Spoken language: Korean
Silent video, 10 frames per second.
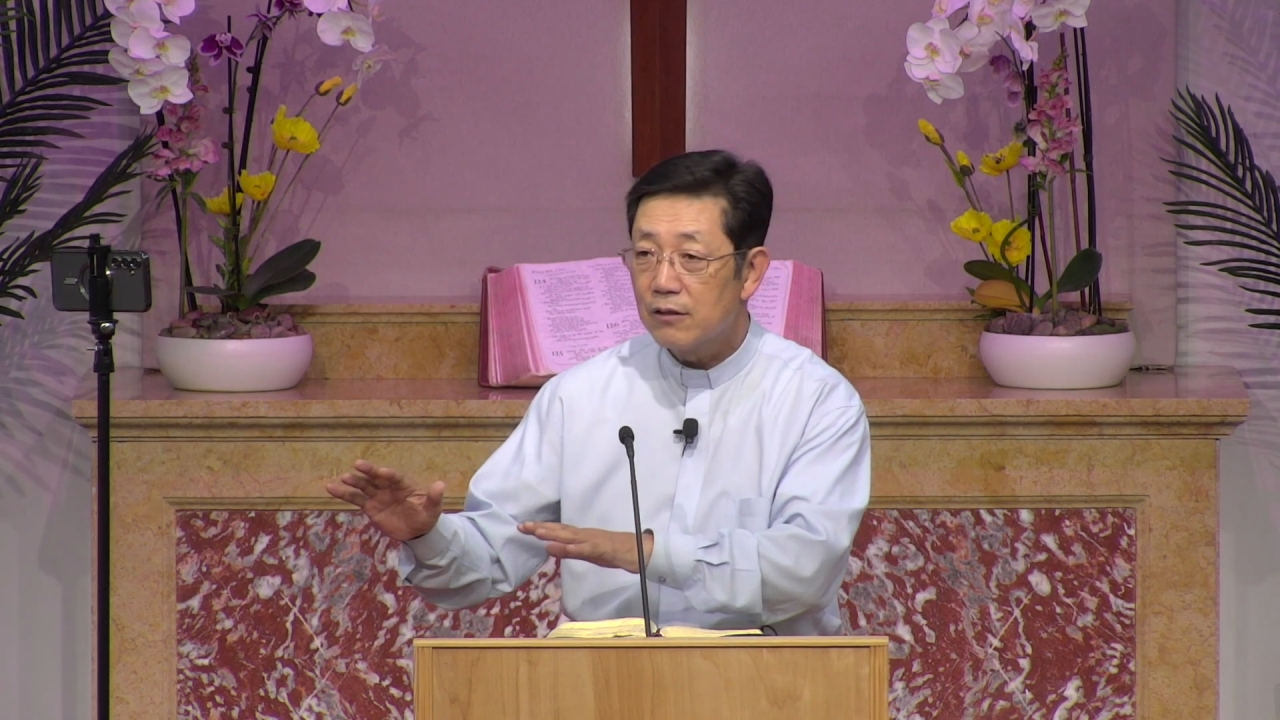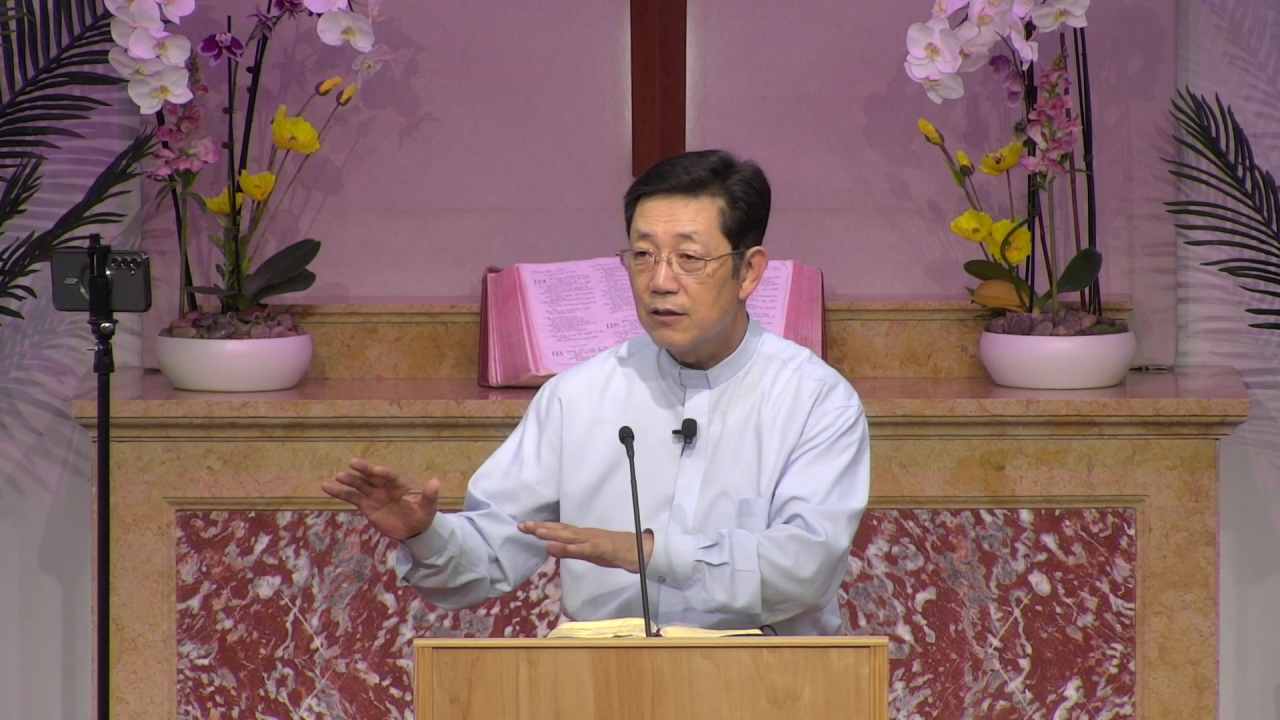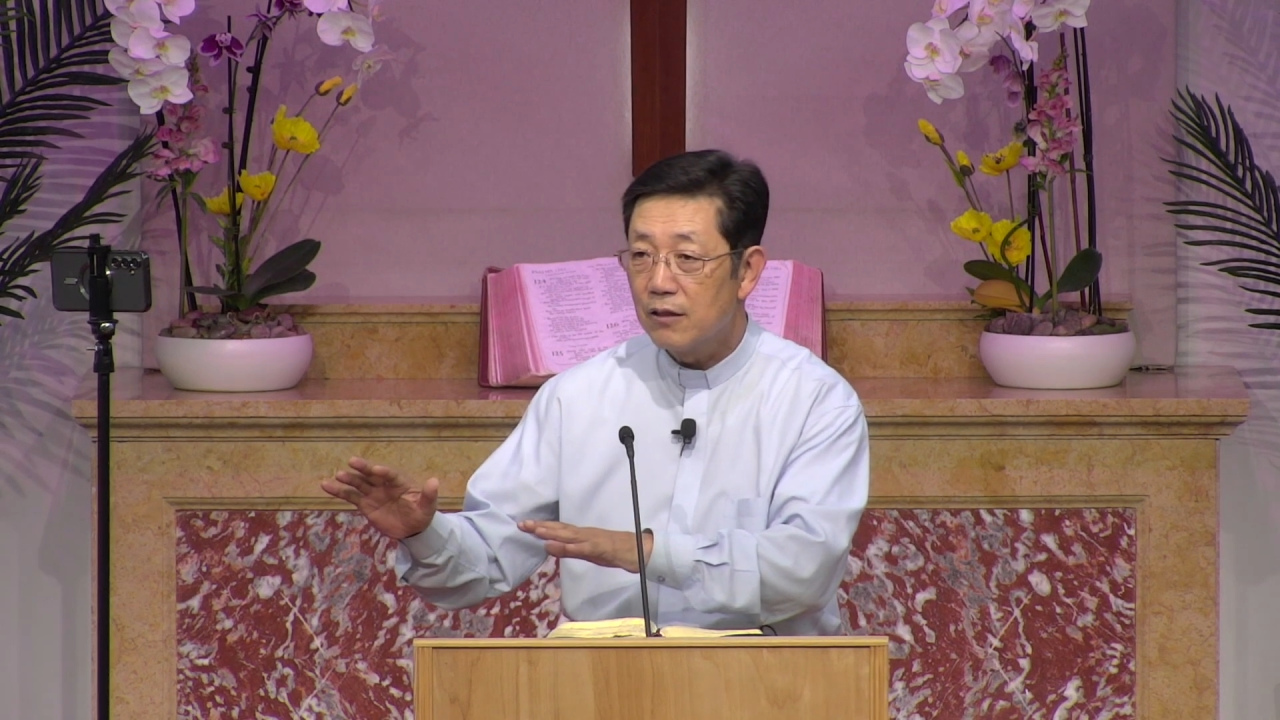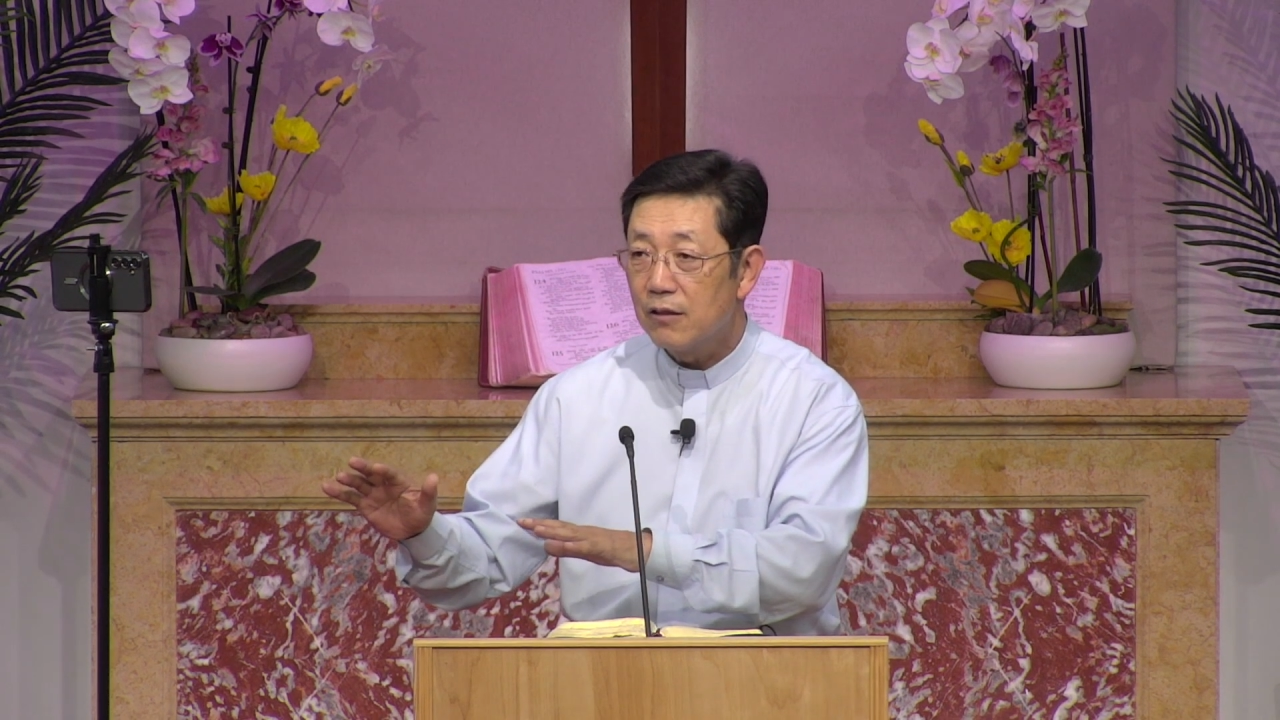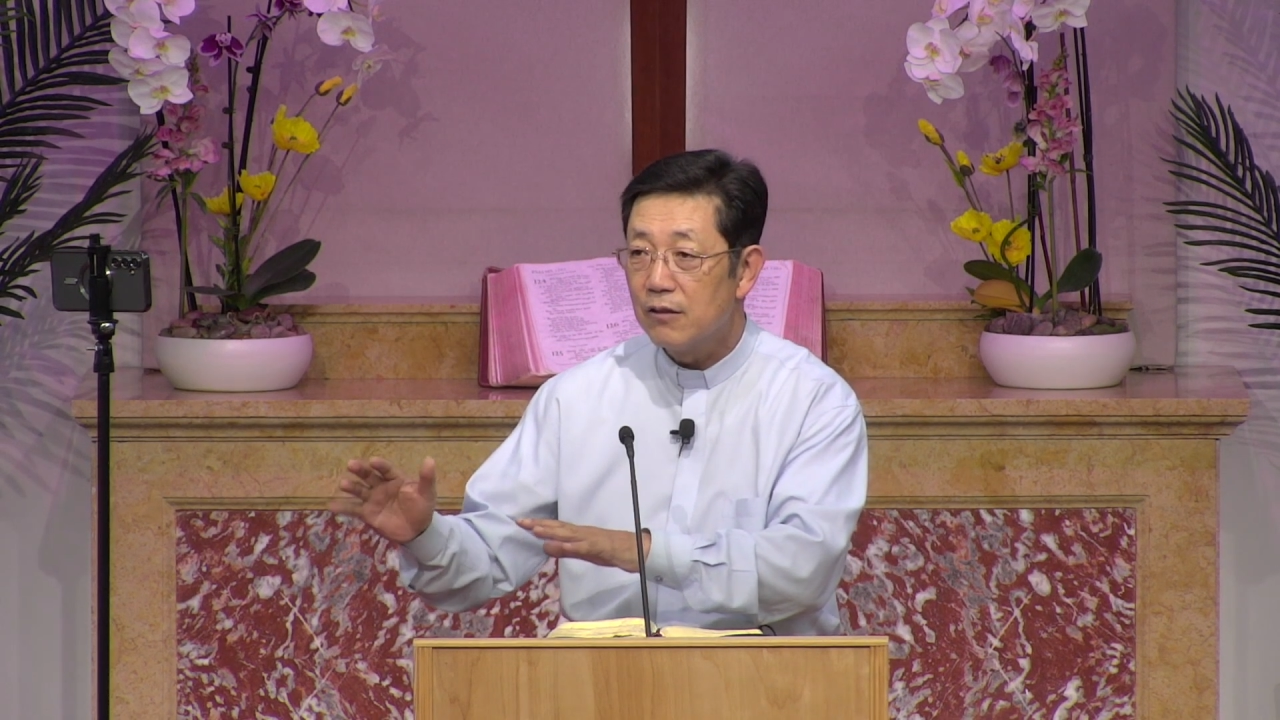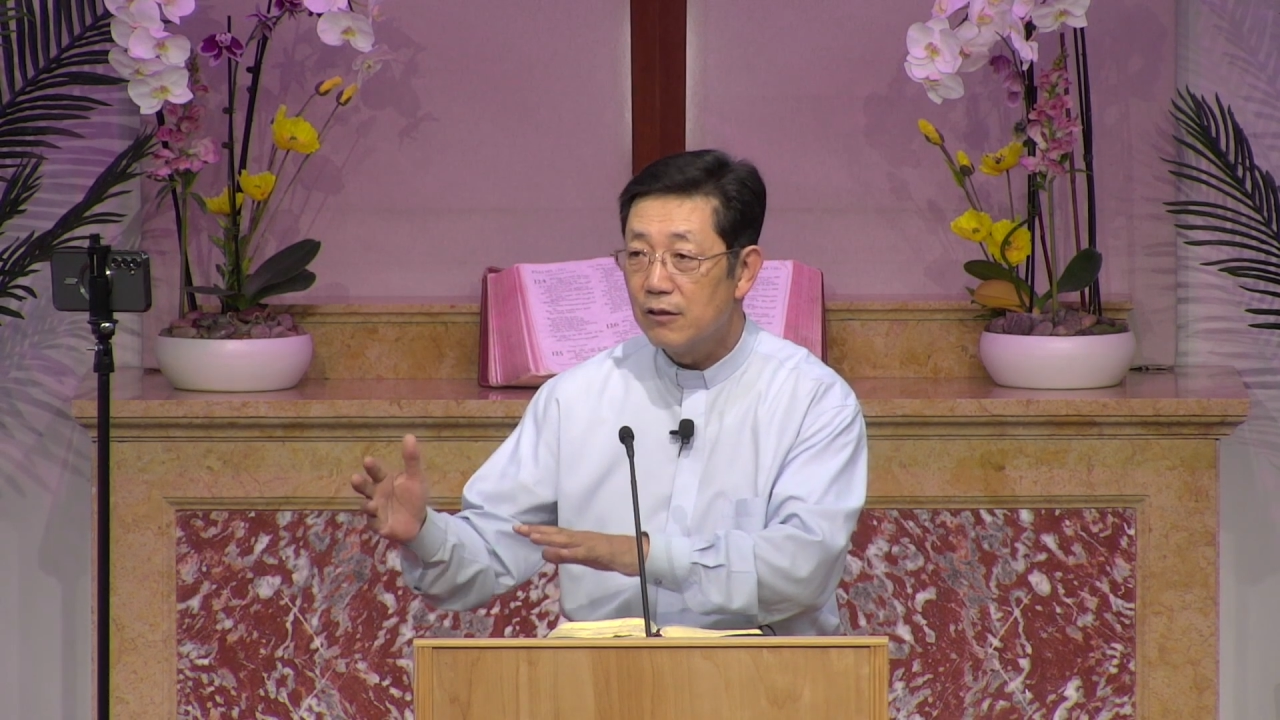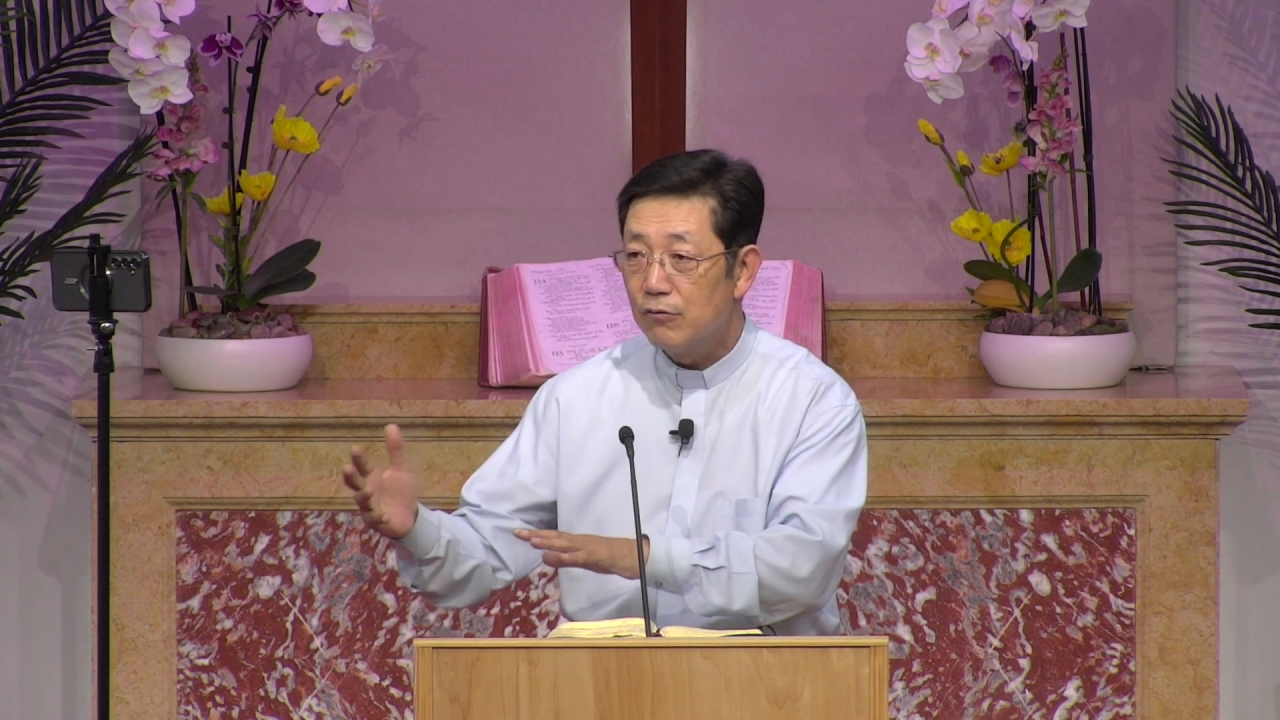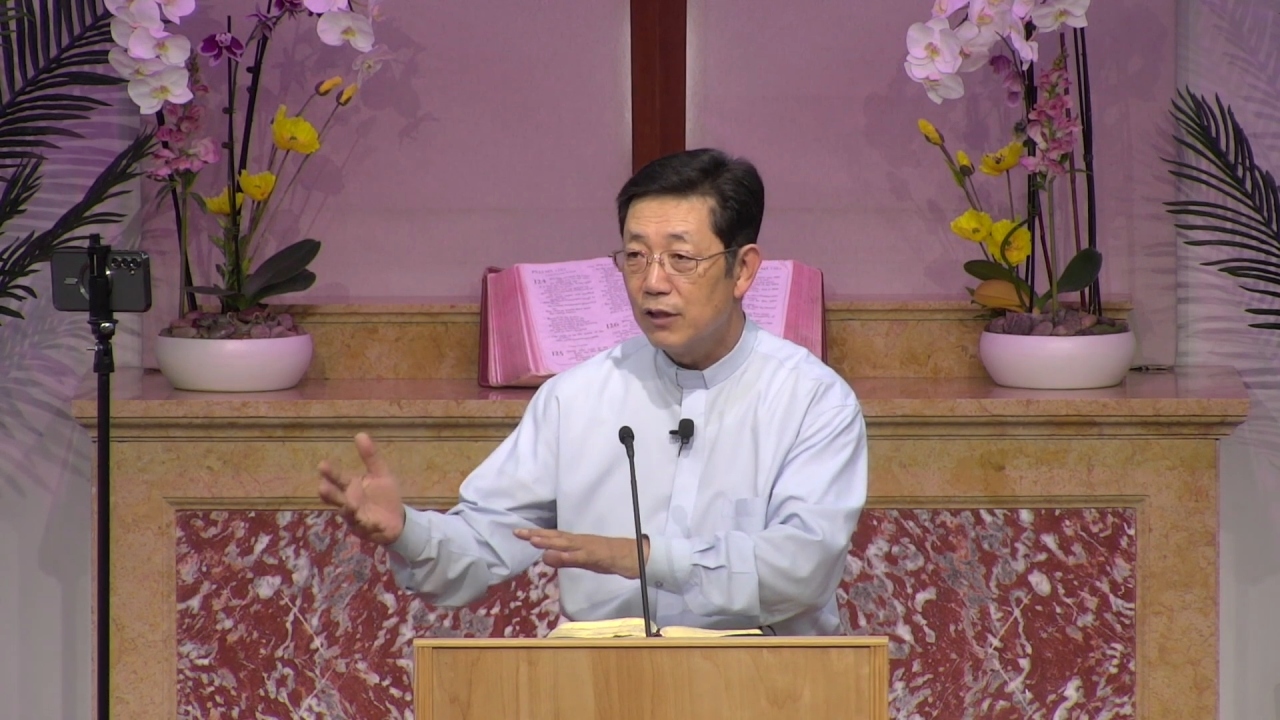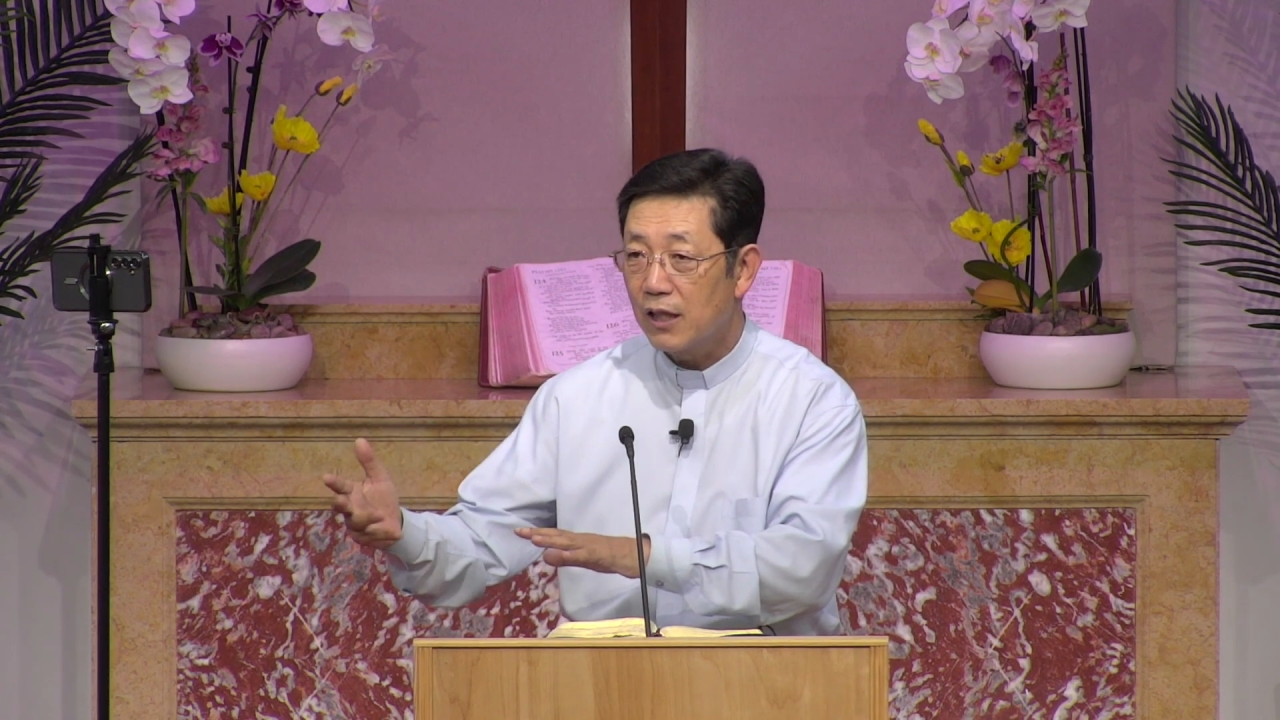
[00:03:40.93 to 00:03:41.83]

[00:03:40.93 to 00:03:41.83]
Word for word: 일들은 늘 우리